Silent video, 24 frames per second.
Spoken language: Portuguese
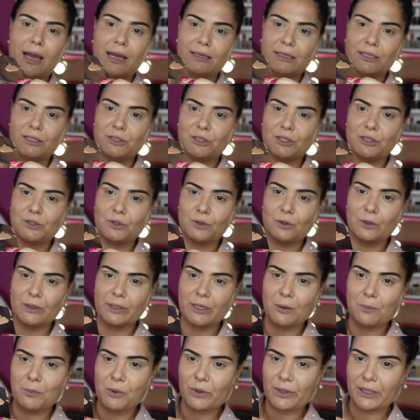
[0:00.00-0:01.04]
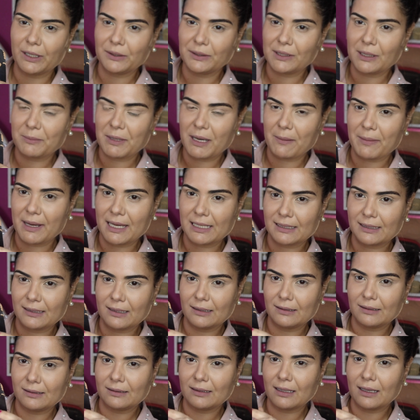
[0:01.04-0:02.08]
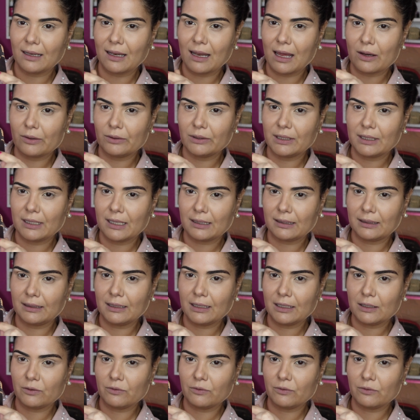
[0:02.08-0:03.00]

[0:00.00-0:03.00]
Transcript: Aqui, gente, coloquei um pouquinho da minha base da Estée Lauder aqui.